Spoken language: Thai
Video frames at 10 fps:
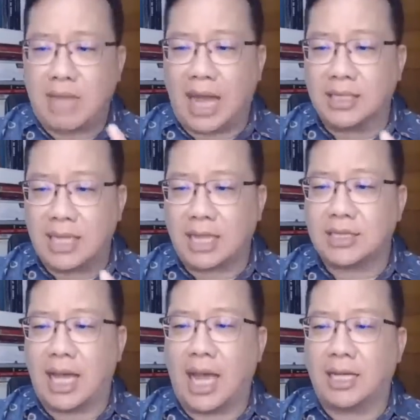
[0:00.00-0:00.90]
การแทรก
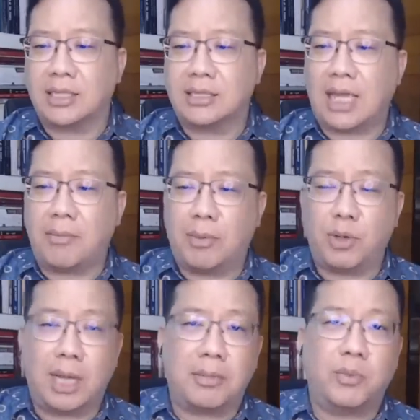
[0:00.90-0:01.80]
แซงทำให้พล
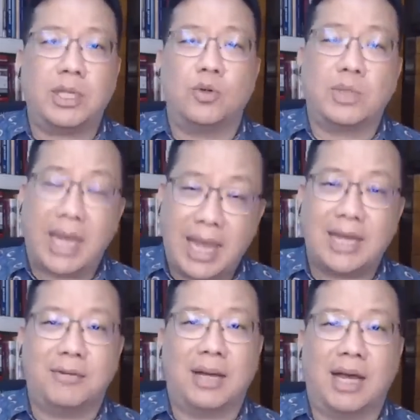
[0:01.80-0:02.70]
เอกประวิตยดูเท่
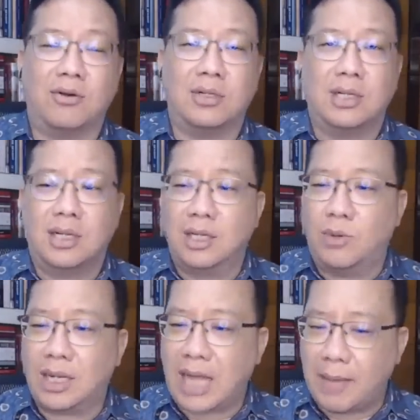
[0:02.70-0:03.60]
หรือเปล่า หรือ
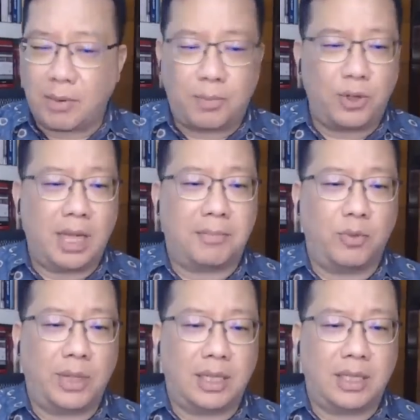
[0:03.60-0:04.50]
ว่ากลายเป็นว่าพลเอกประ
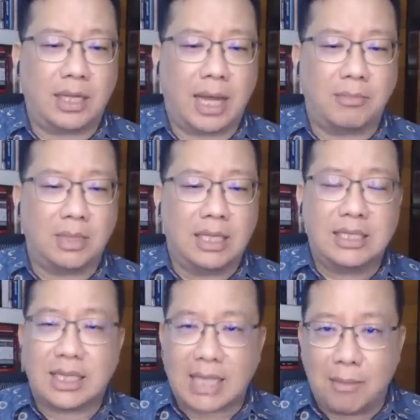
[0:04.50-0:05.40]
วิตยนะครับ
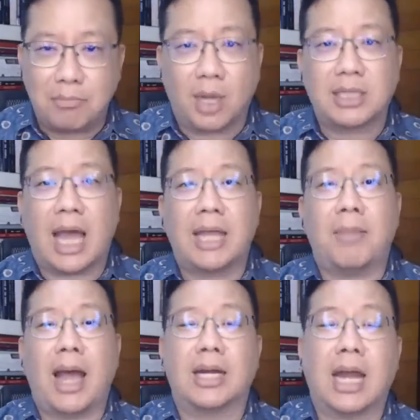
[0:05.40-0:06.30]
จะทำบอลไทย
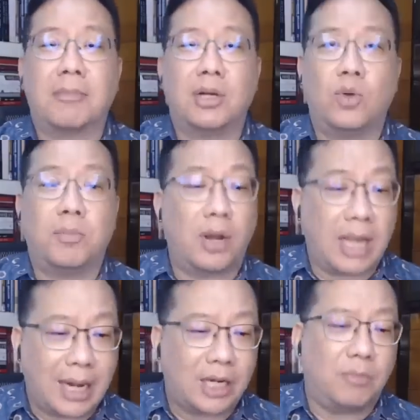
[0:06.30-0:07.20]
พังหนักไปด้วย เพราะ
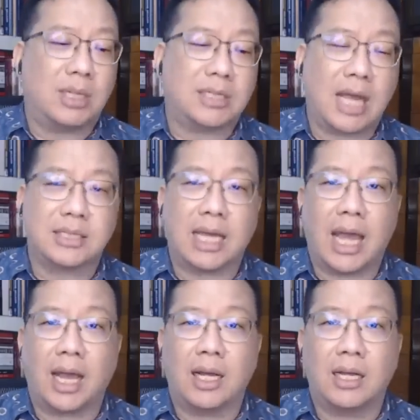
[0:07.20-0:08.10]
การเข้ามาแทรกแซ
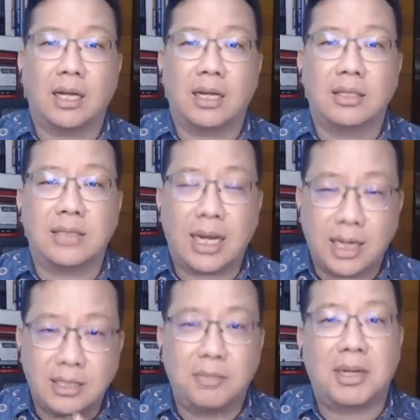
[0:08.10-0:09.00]
งนั่นแห
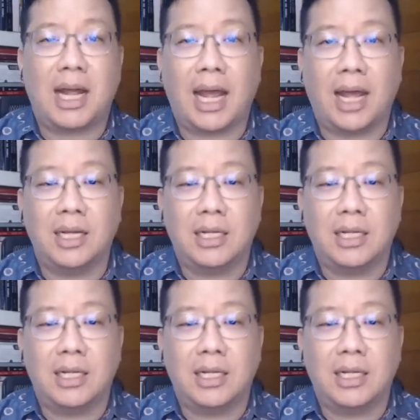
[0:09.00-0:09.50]
ละคือปัญหา